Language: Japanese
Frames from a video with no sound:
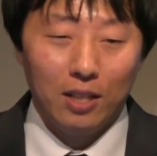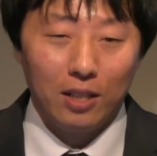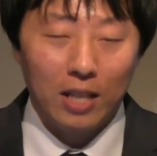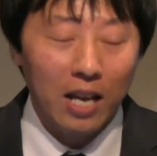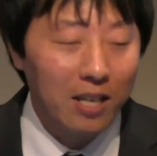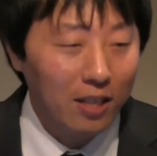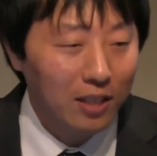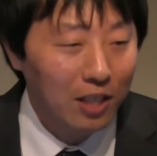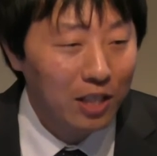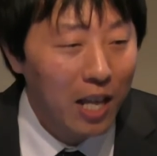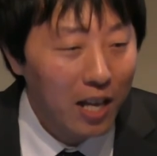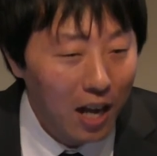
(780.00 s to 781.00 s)
大学で
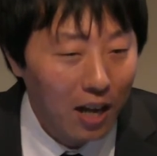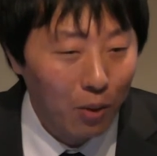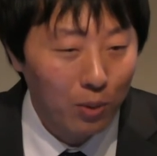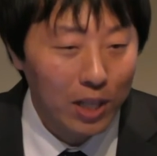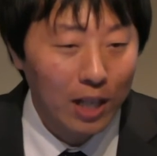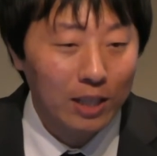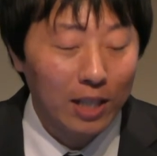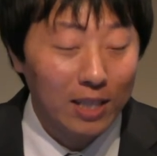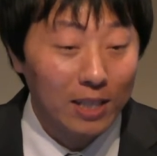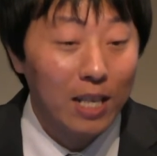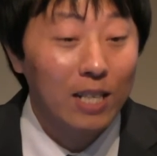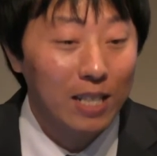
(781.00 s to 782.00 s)
2年間お世話になった
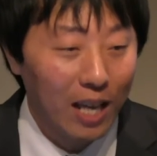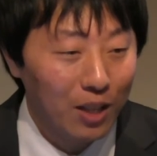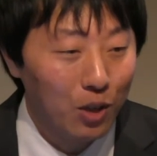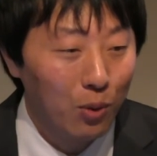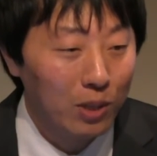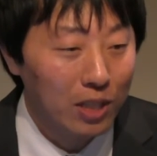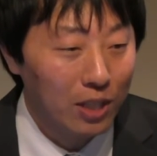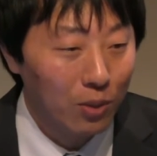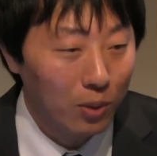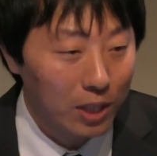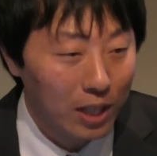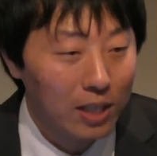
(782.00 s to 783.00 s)
先生日本人
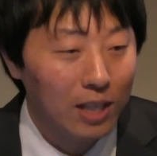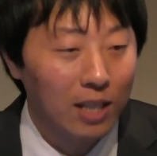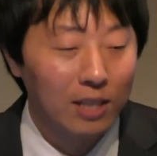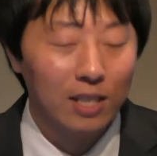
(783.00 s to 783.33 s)
の先生なん